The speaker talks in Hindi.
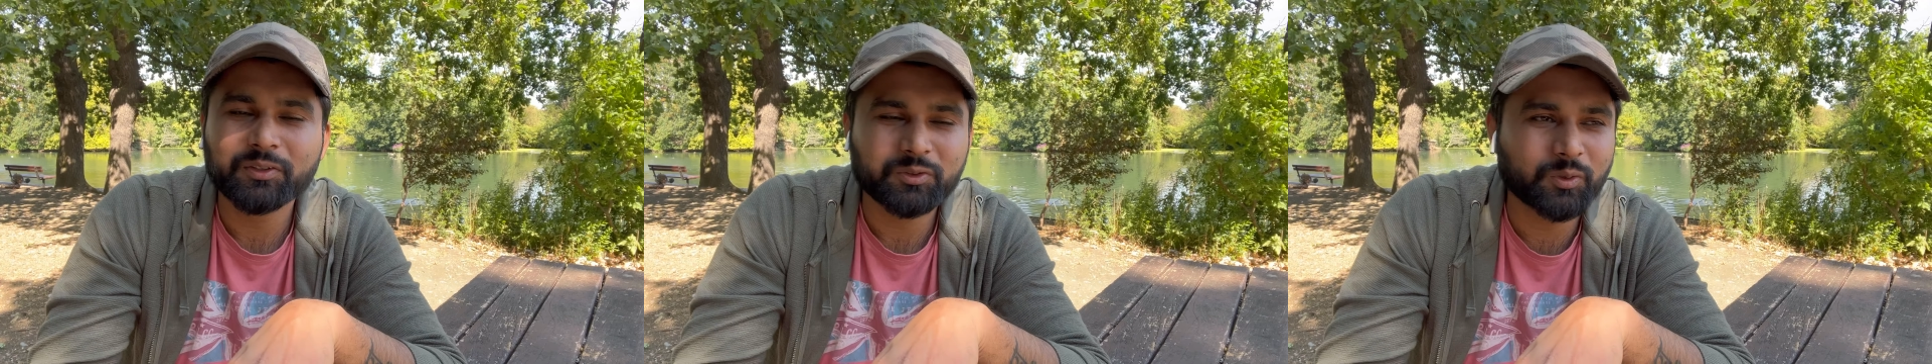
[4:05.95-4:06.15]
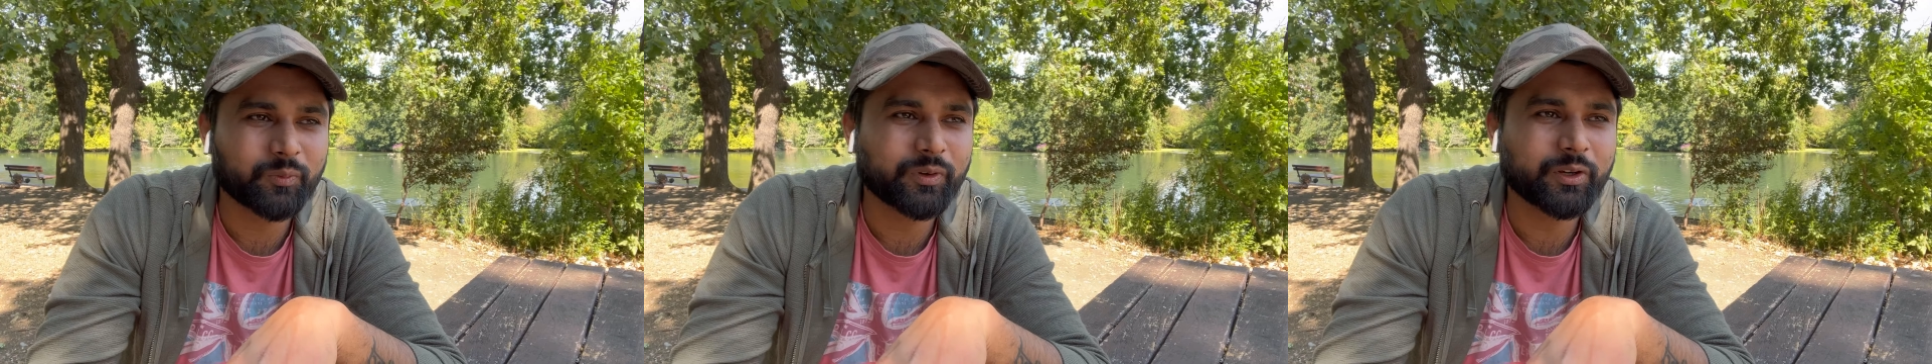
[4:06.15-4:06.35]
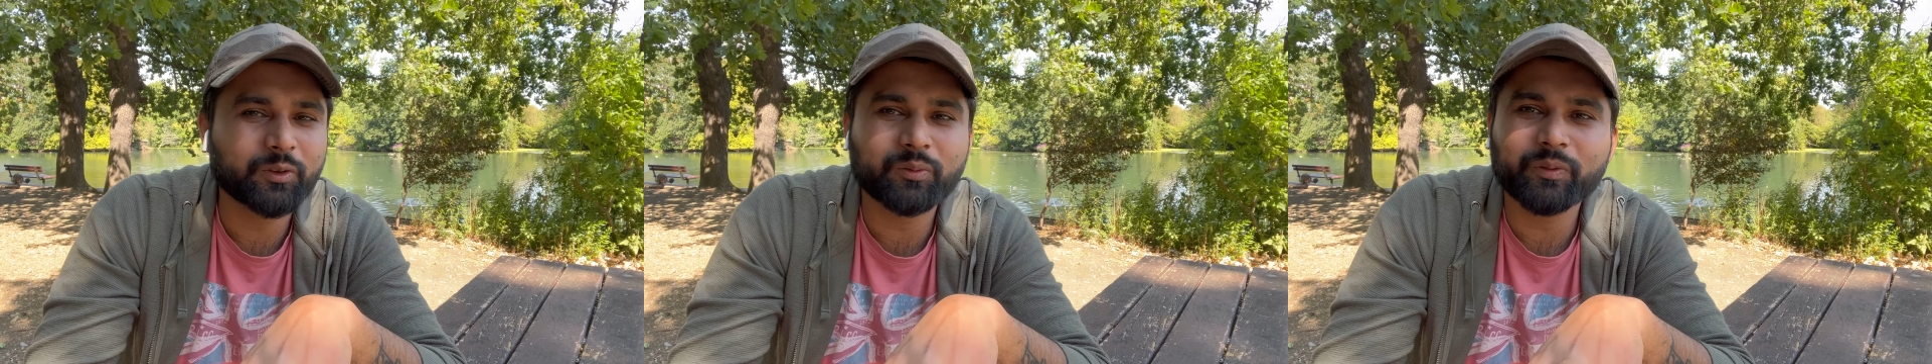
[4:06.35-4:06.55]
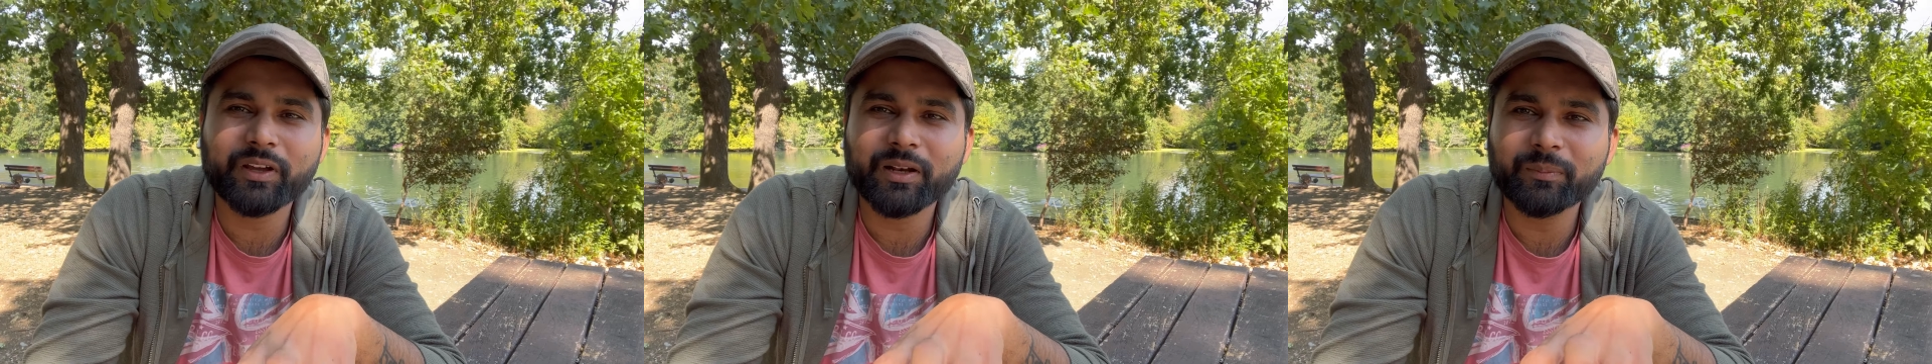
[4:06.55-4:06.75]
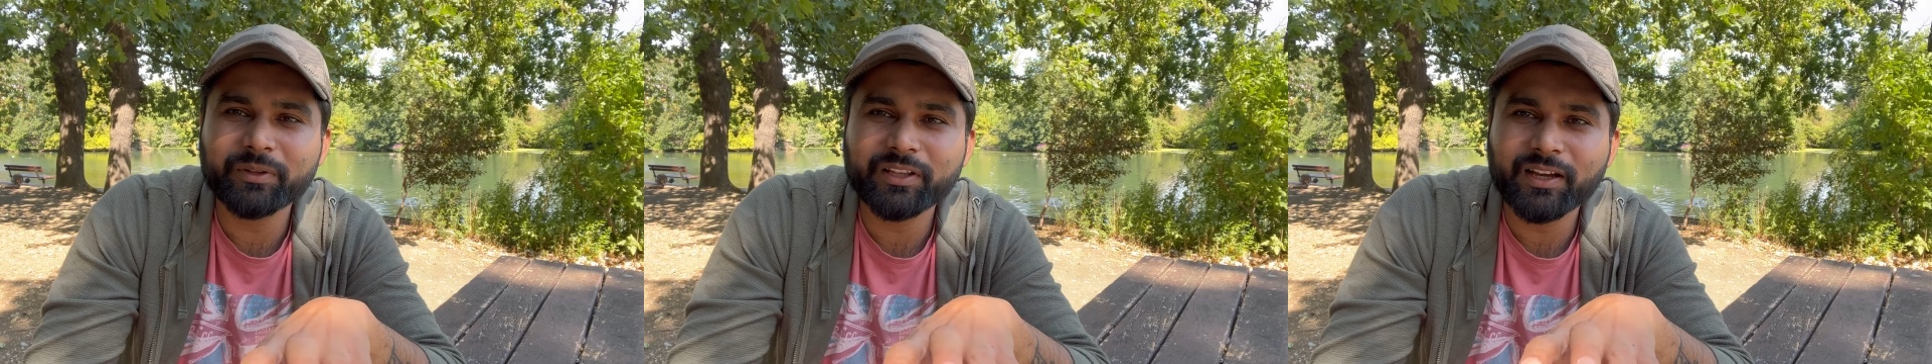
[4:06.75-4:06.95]
जो वीडियो
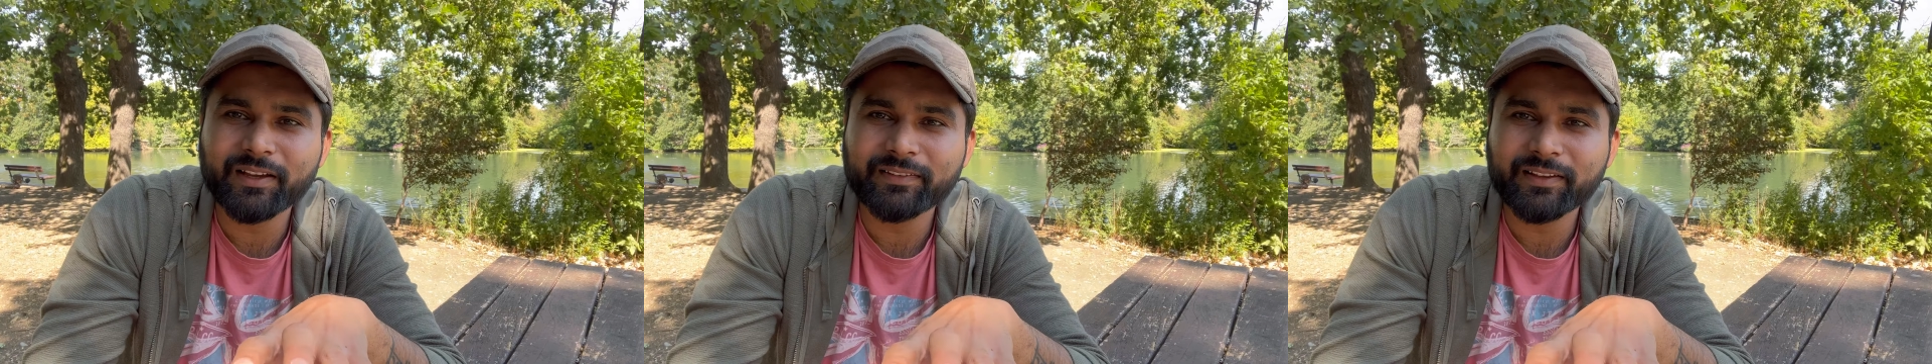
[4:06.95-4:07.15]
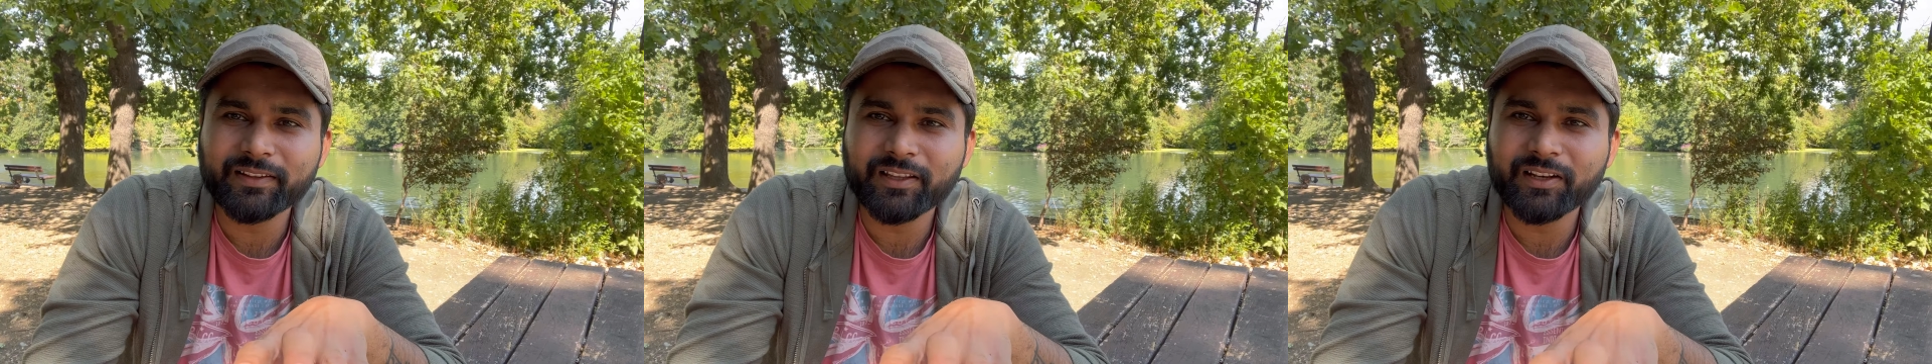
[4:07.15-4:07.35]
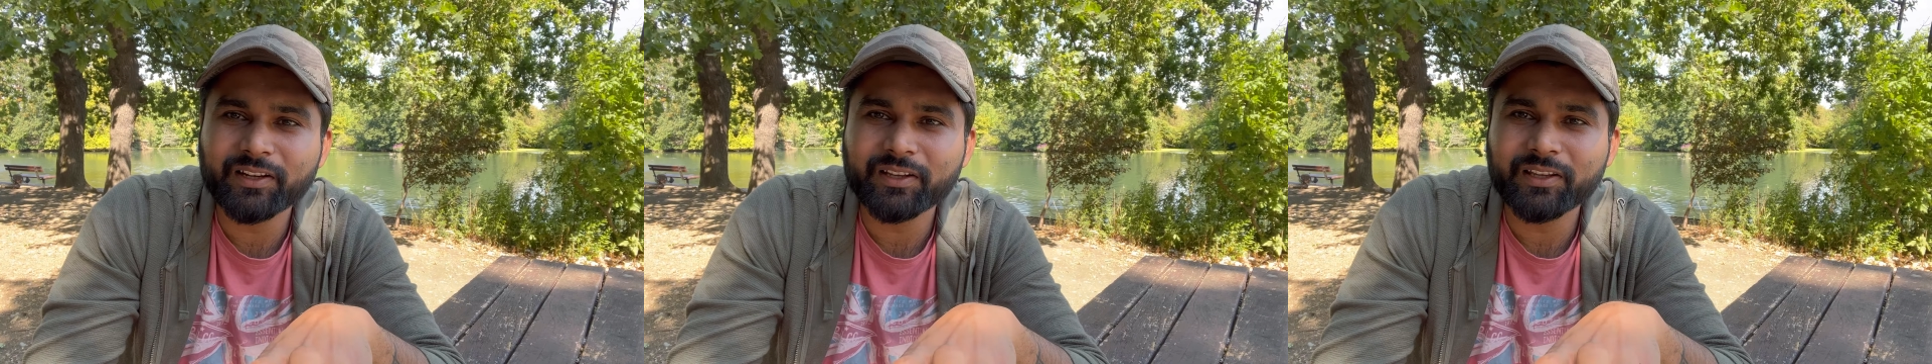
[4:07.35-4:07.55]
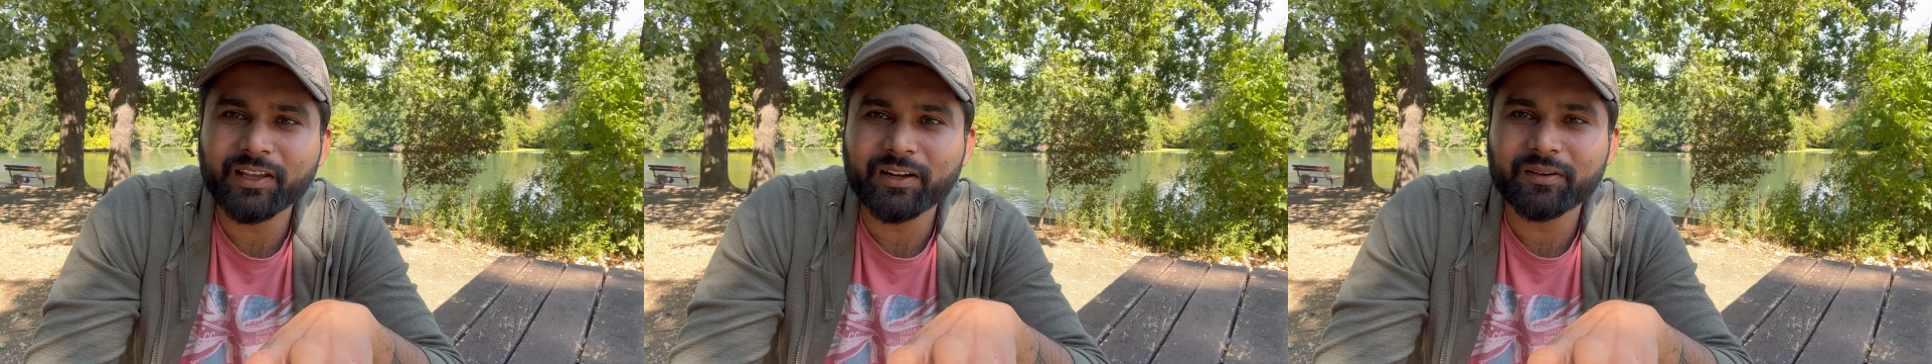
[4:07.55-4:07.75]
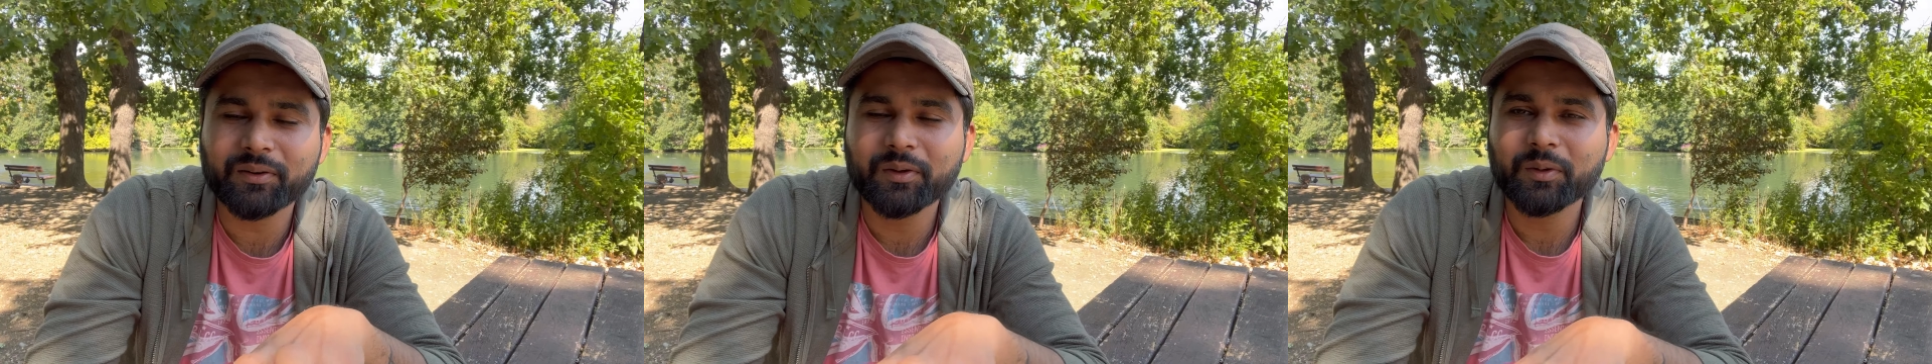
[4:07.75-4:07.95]
वगैरह में दिखाए जाते हैं ना कि
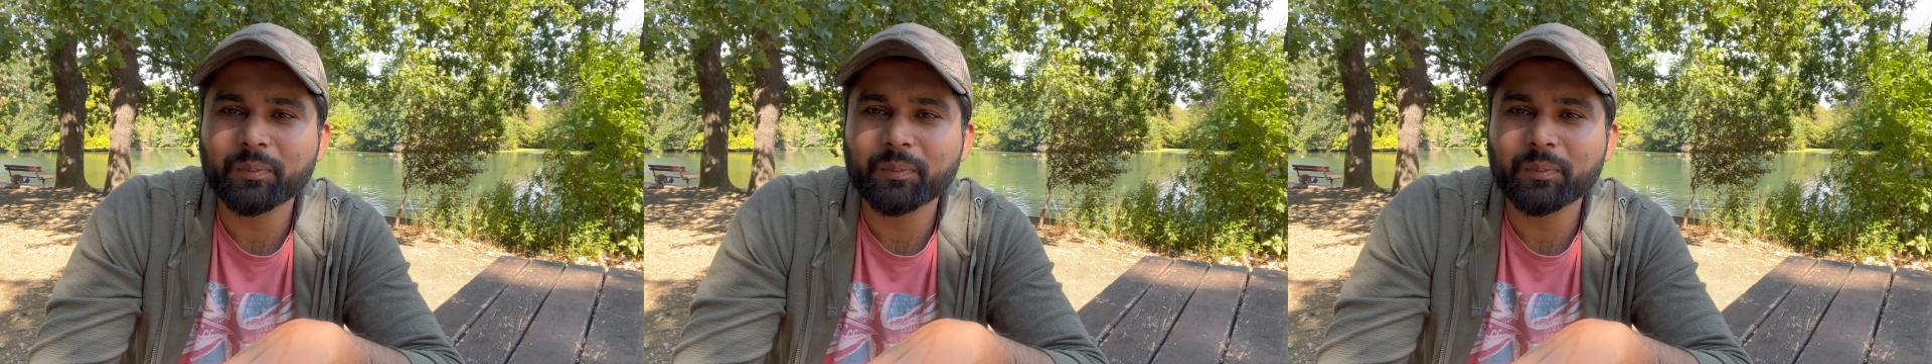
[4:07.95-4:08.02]
यार